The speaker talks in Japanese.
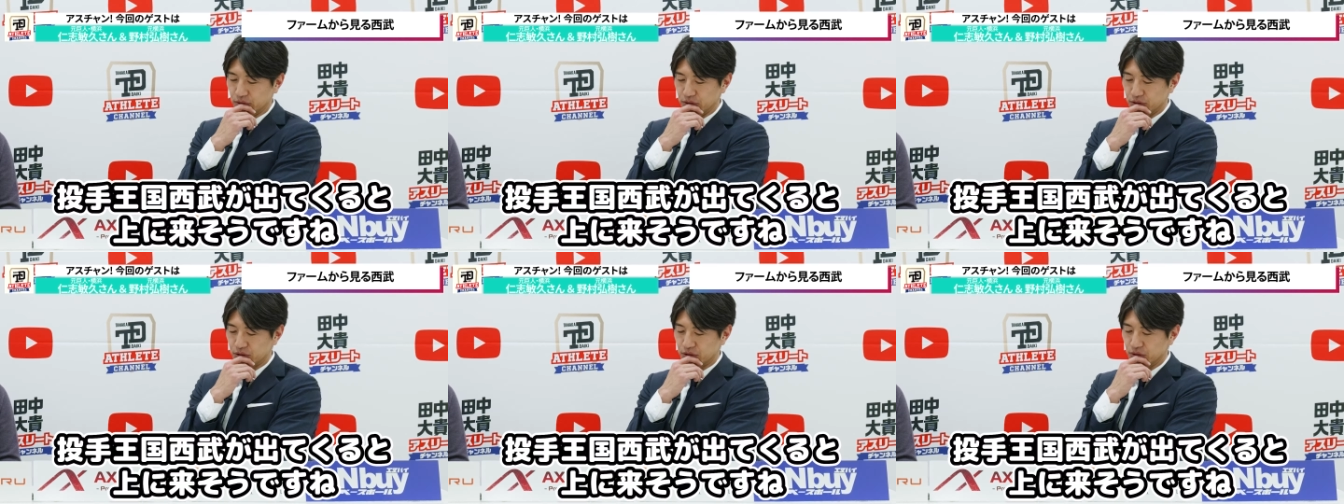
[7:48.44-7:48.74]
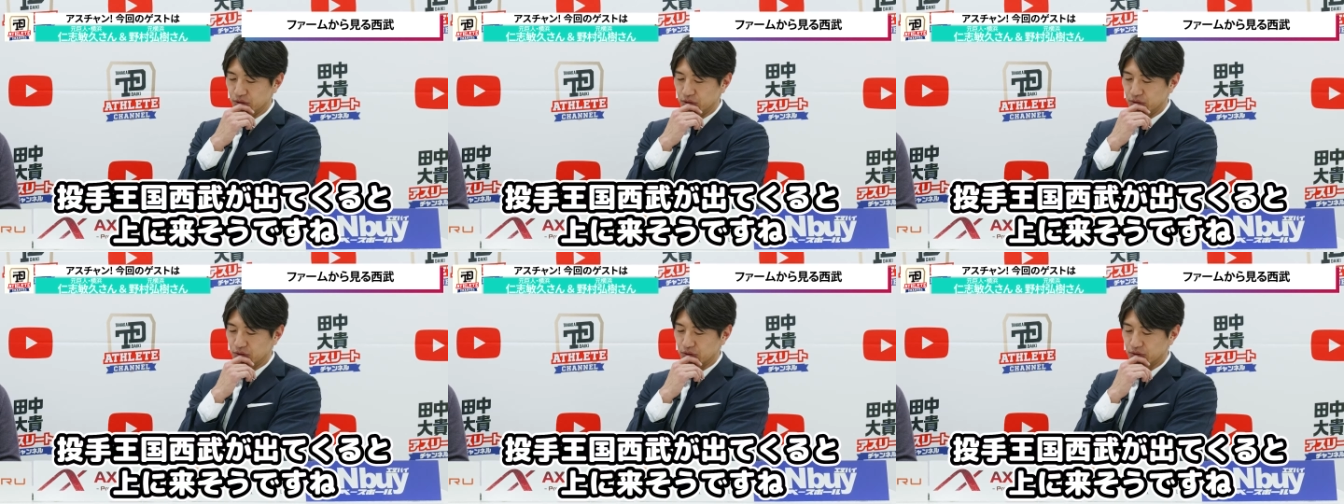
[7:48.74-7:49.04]
投手
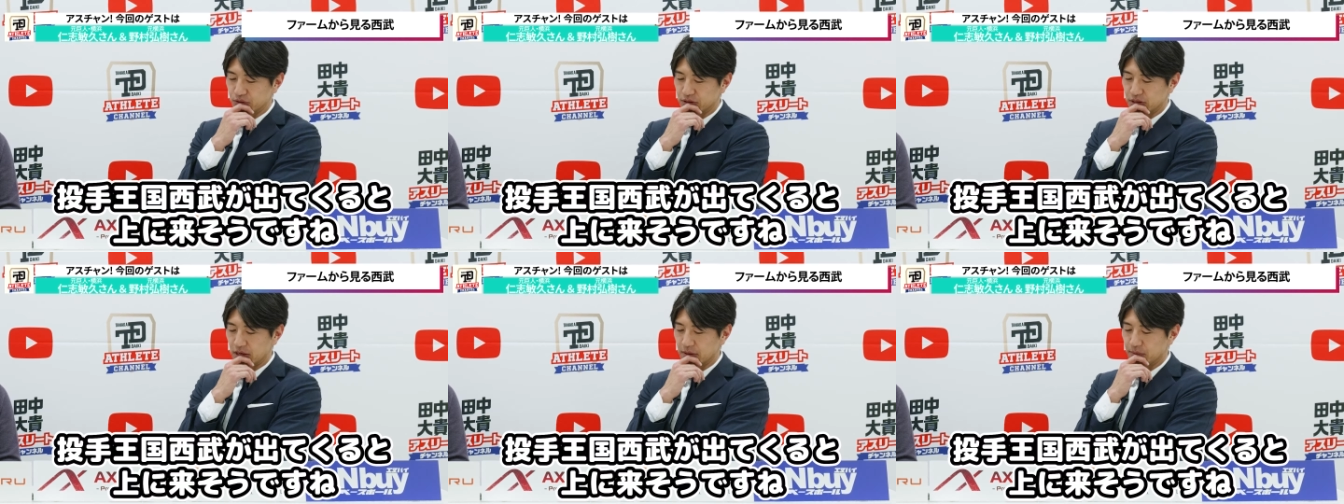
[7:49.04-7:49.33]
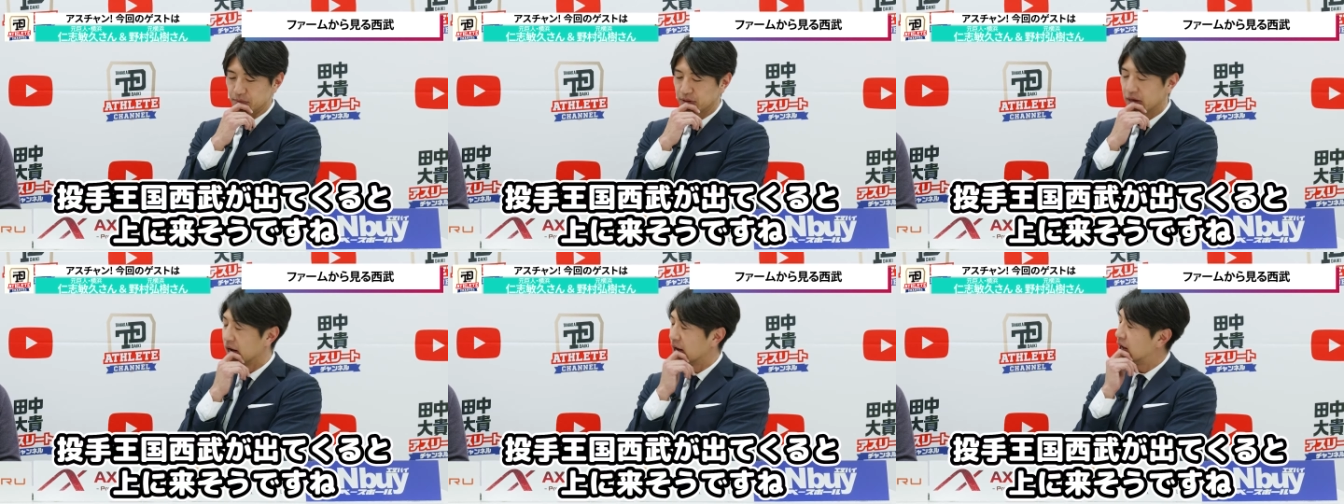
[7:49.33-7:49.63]
王国西
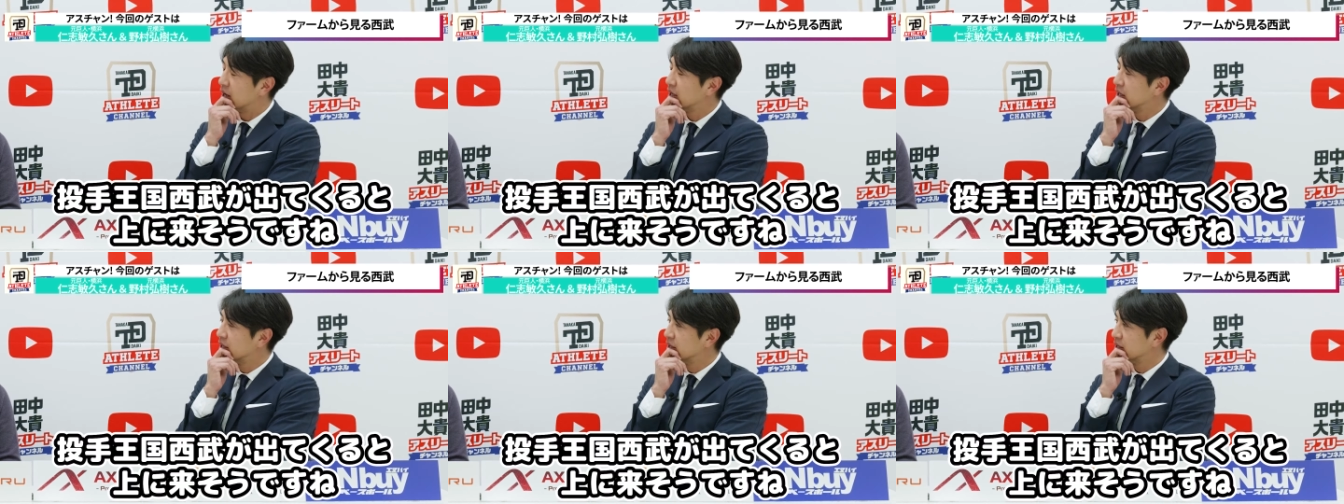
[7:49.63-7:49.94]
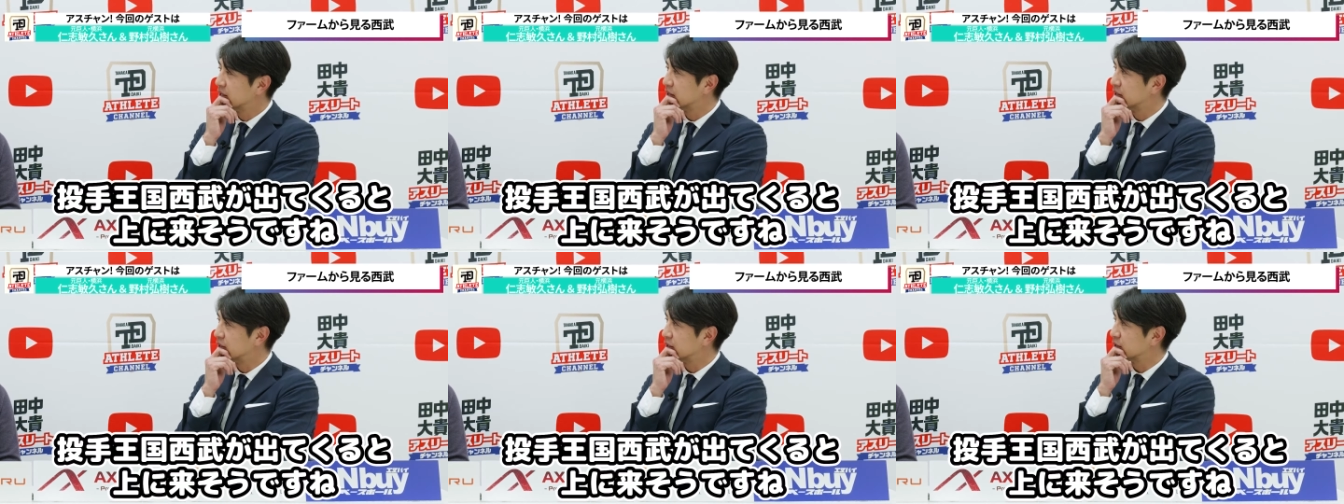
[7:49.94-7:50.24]
部が
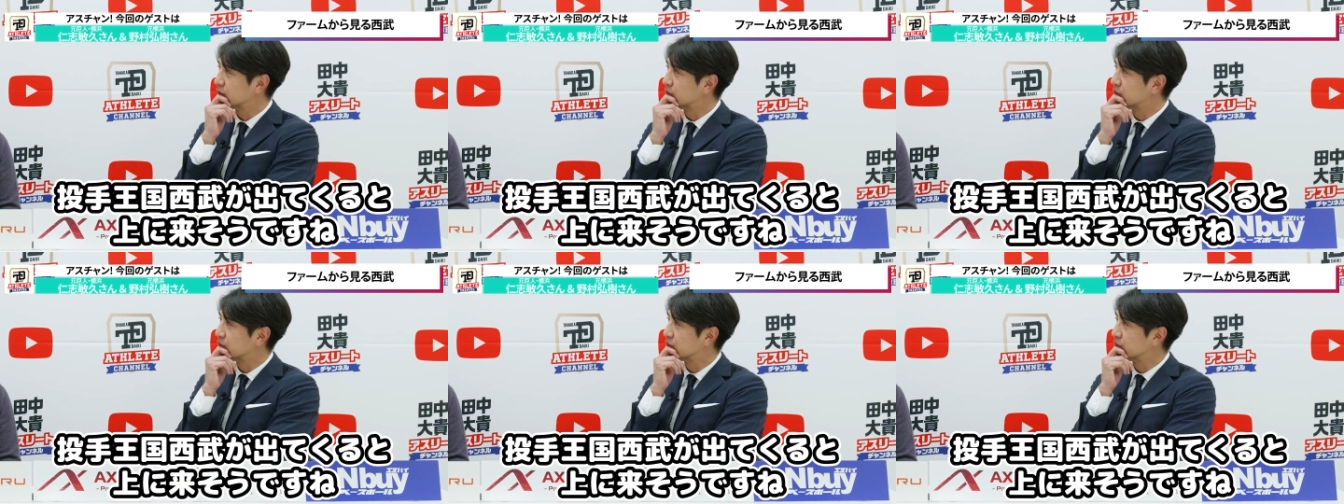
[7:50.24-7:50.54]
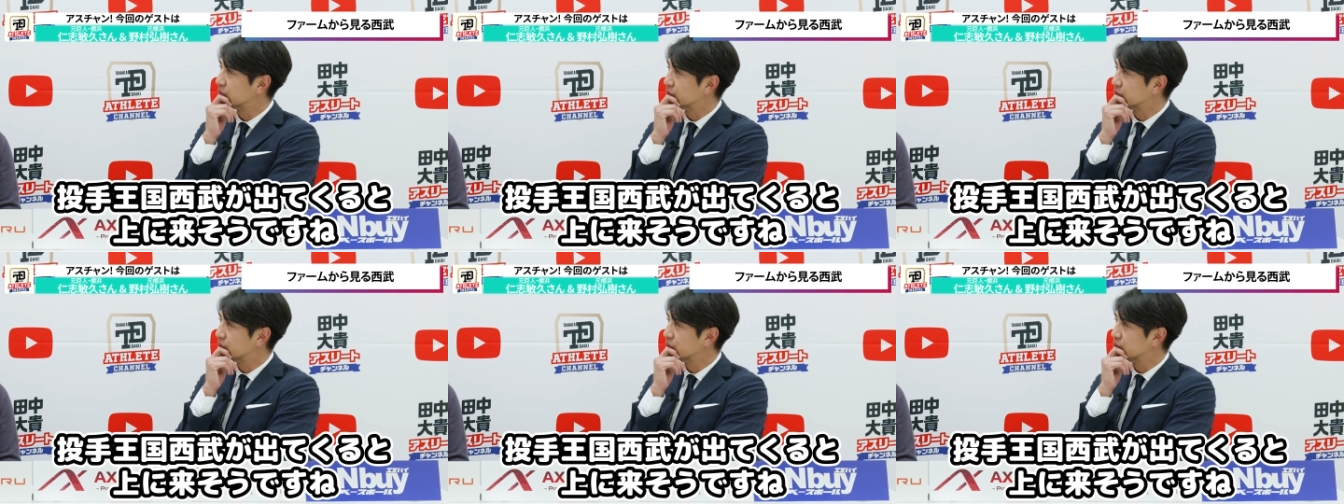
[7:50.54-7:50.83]
出てくる
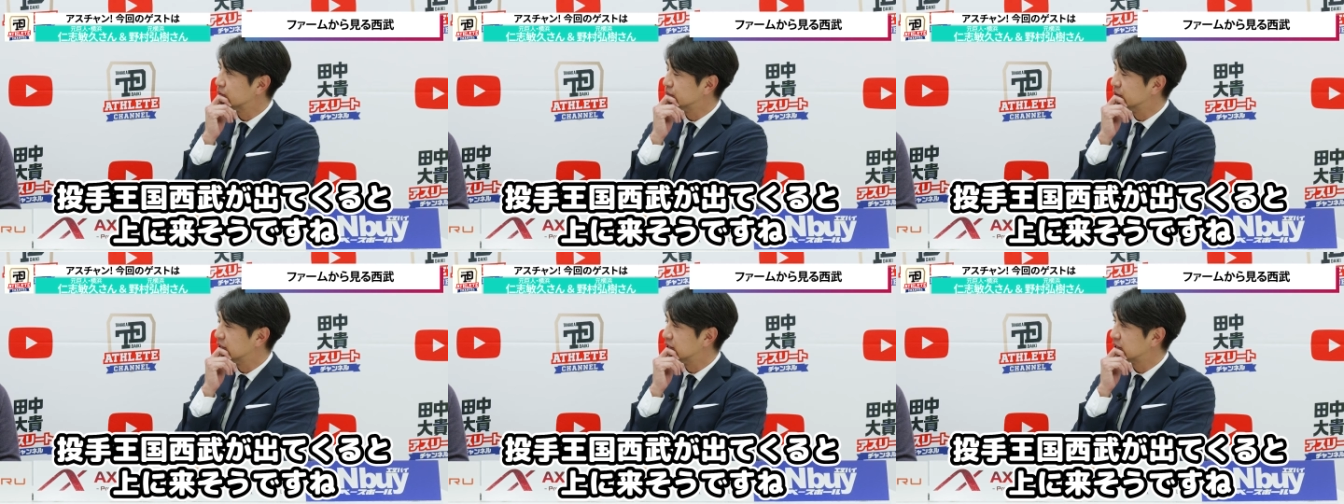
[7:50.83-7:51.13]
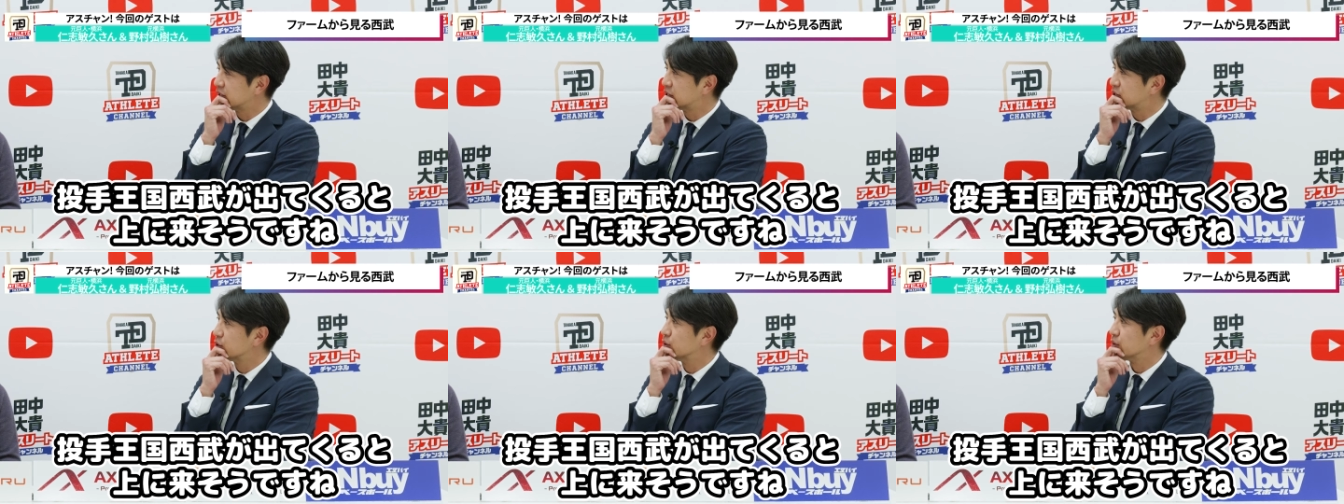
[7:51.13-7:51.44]
と上に
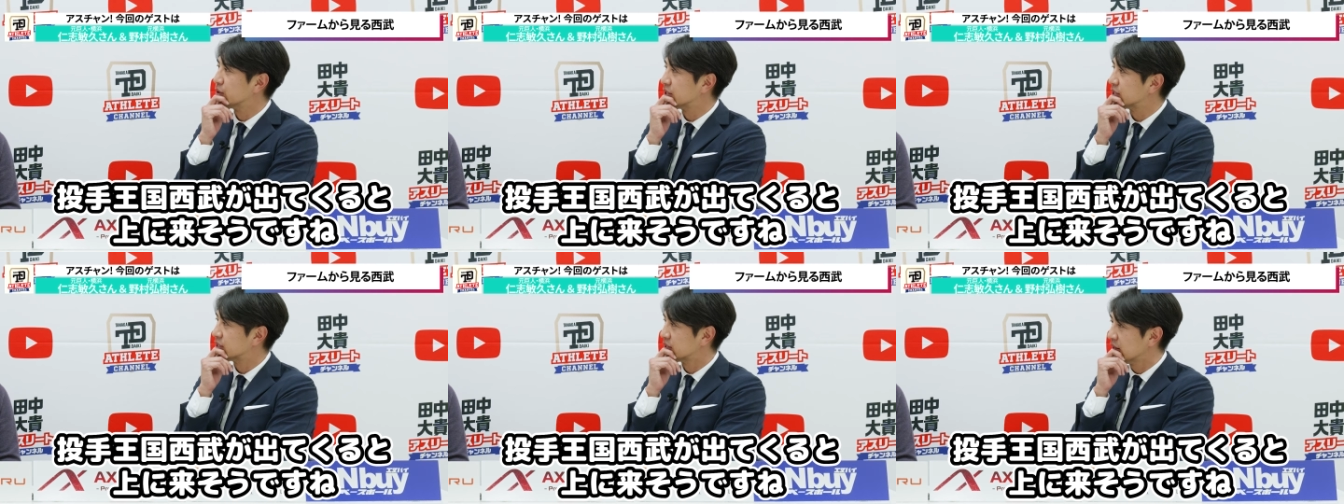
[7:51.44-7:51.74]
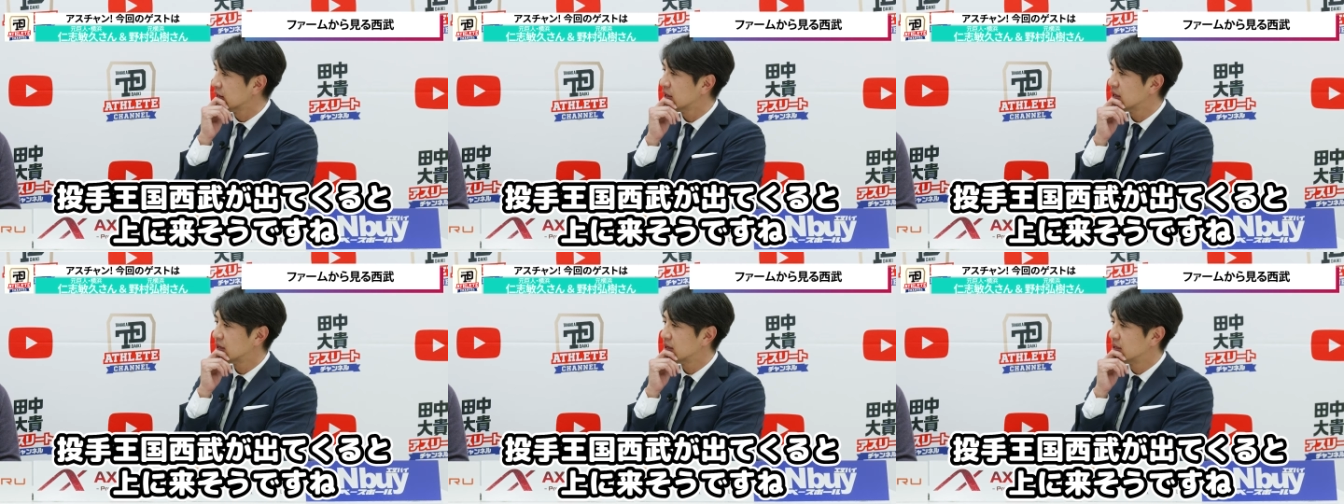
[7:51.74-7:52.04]
来そうです
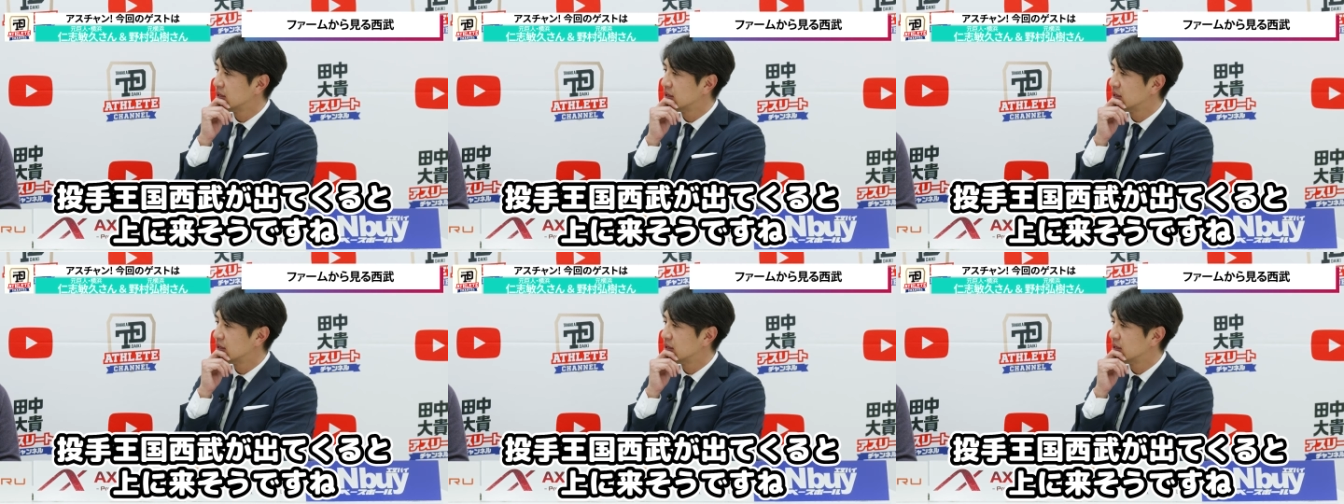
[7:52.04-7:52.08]
ね。